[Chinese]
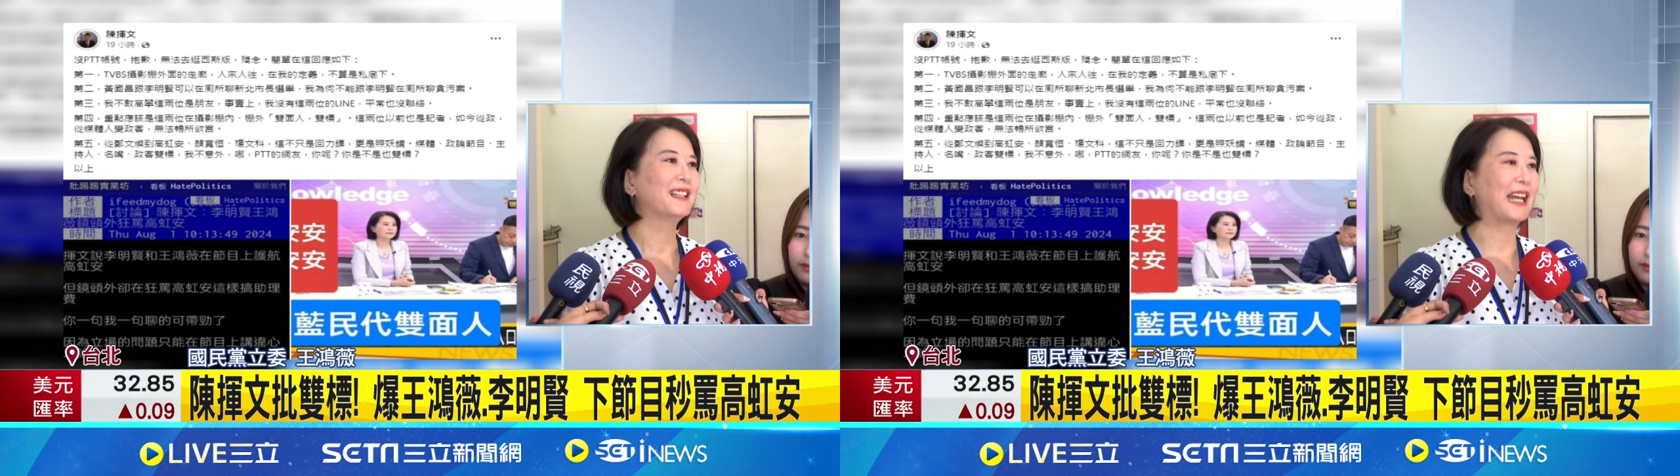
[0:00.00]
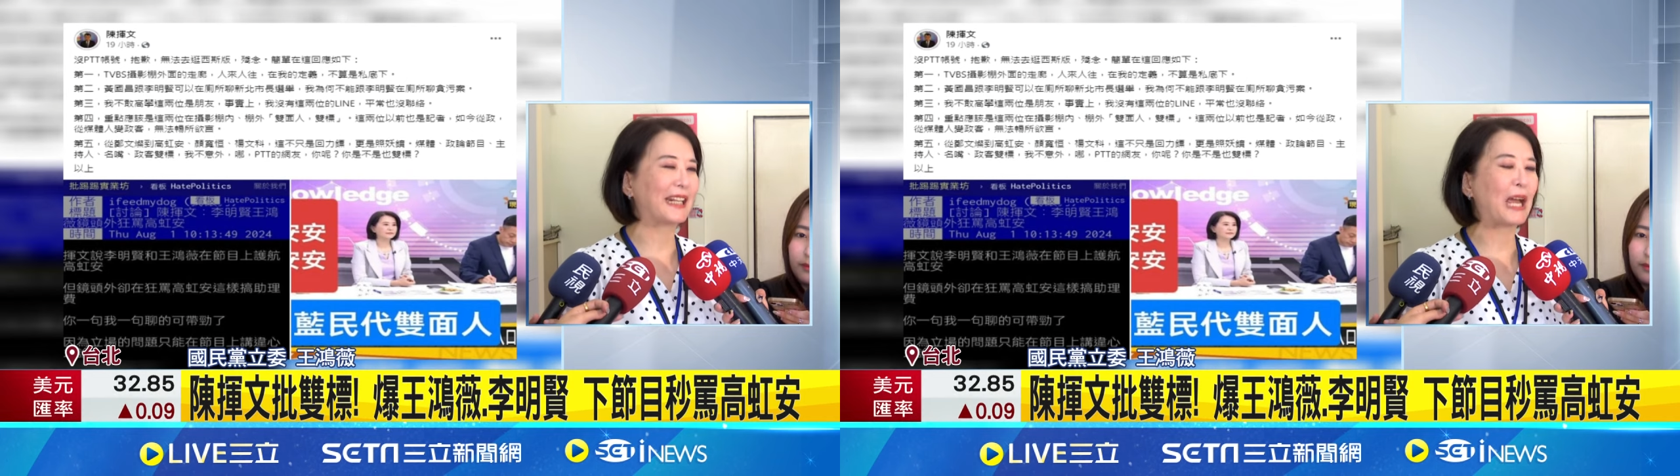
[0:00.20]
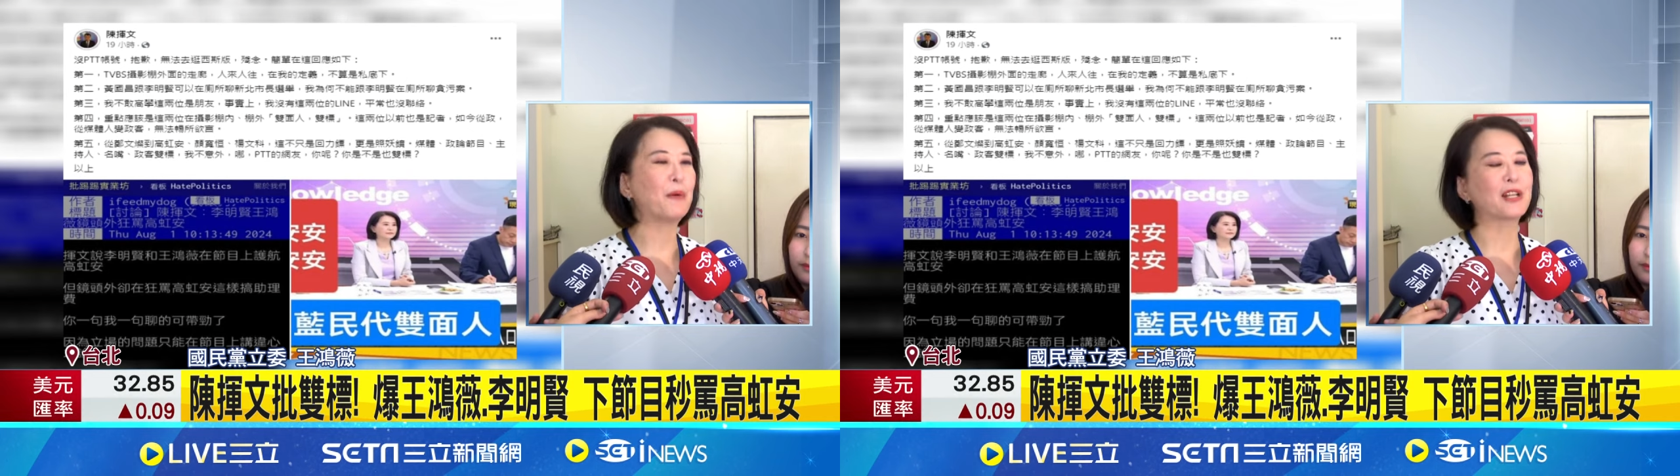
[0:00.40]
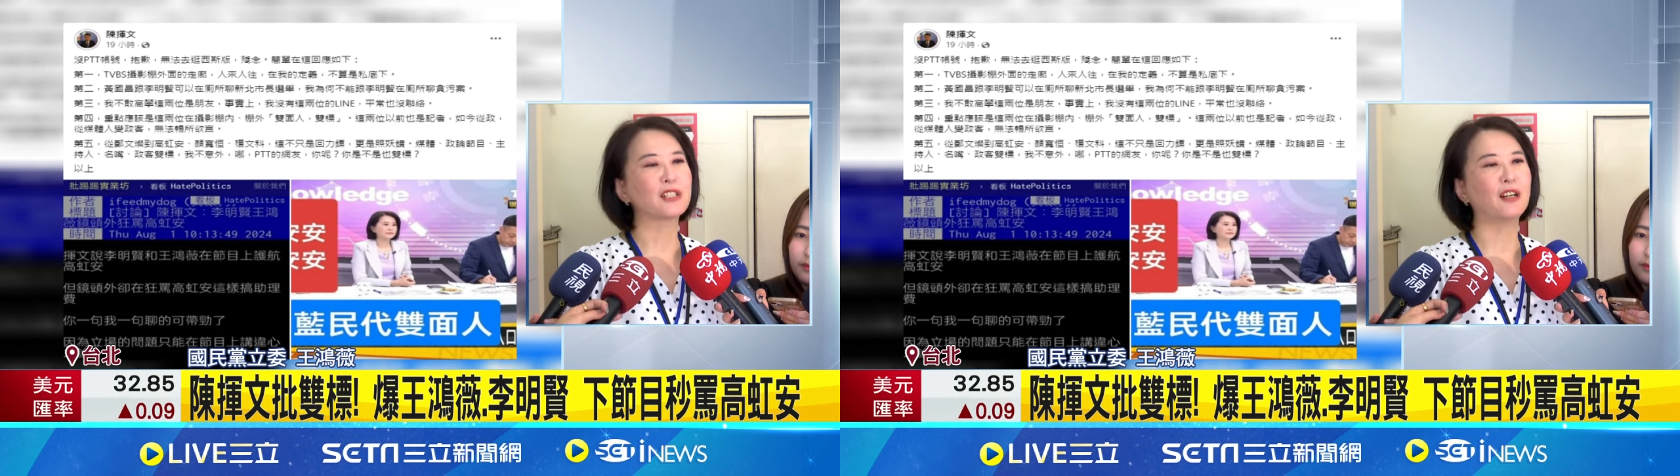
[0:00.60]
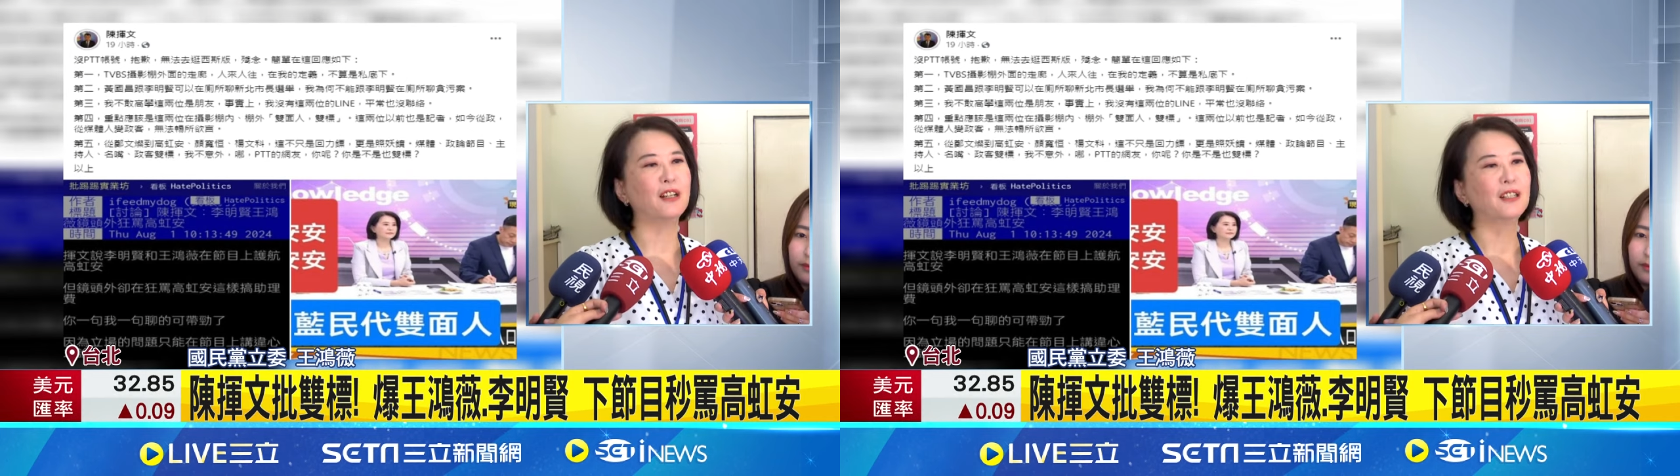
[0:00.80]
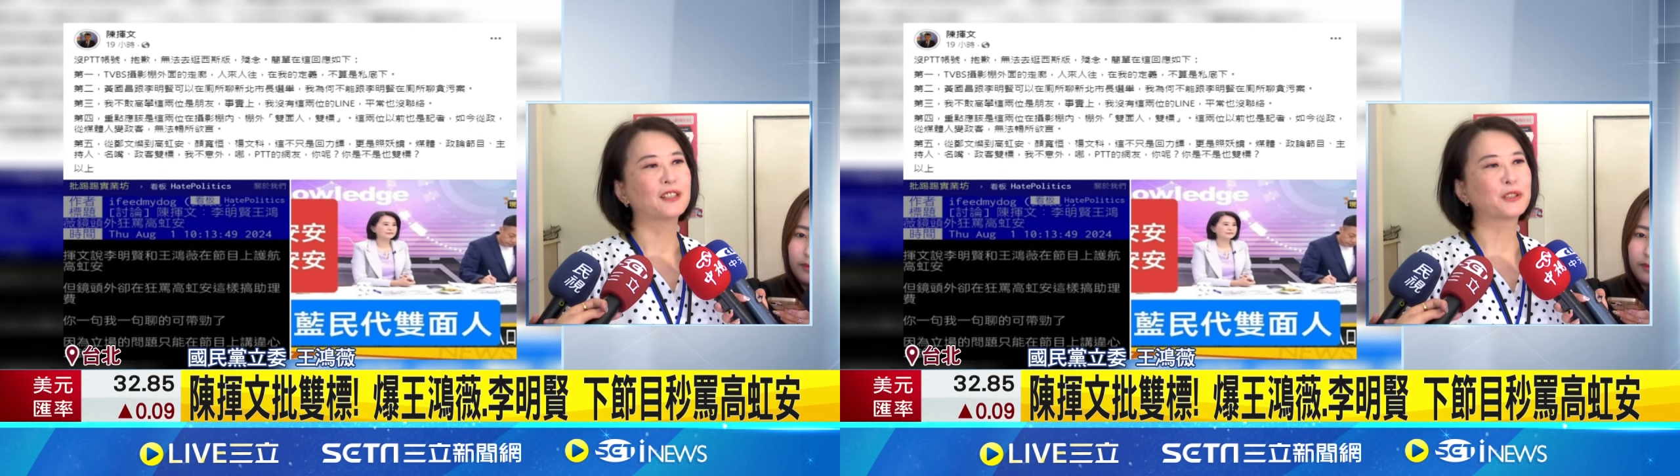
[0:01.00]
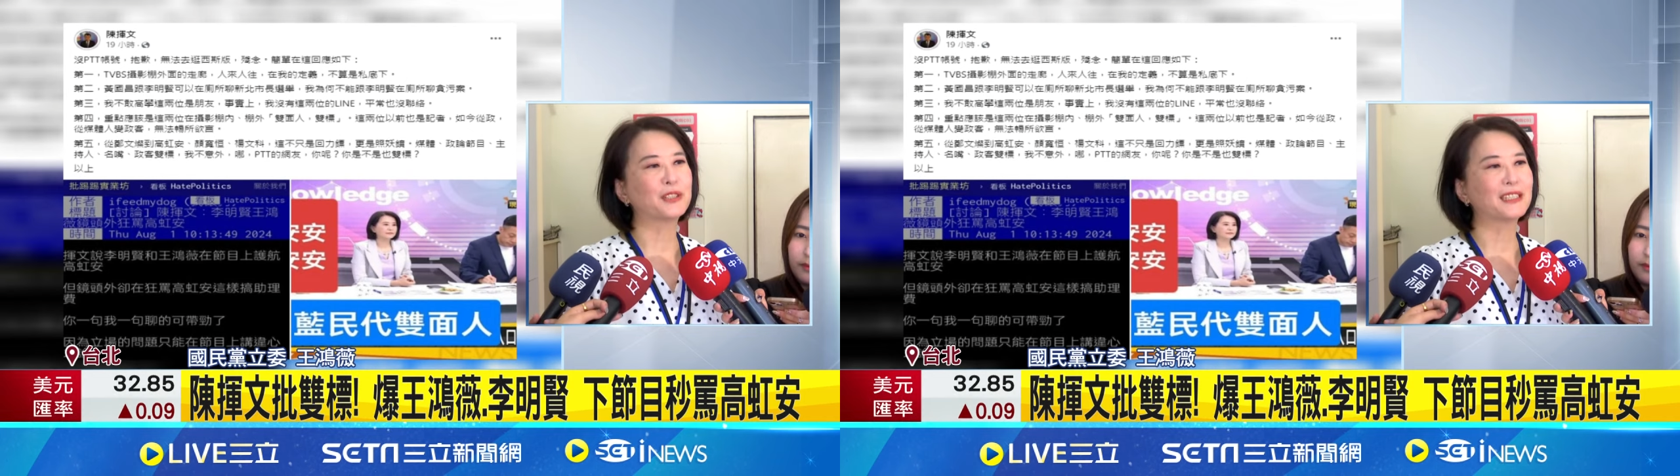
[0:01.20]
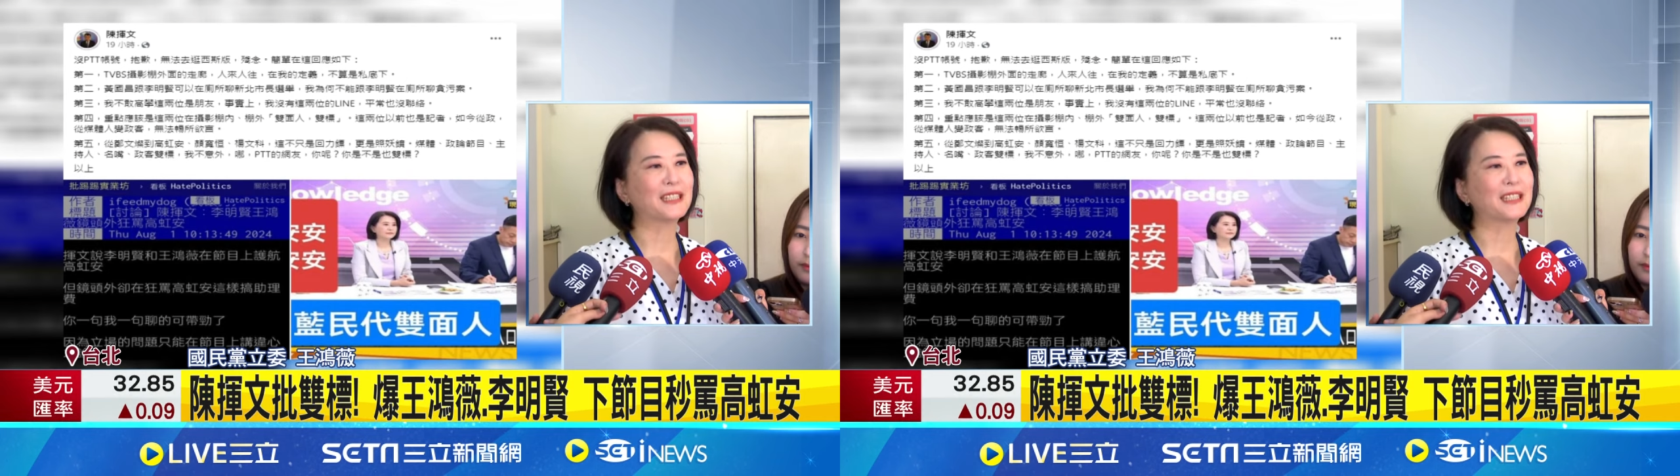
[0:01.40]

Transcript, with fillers: 还开玩笑说，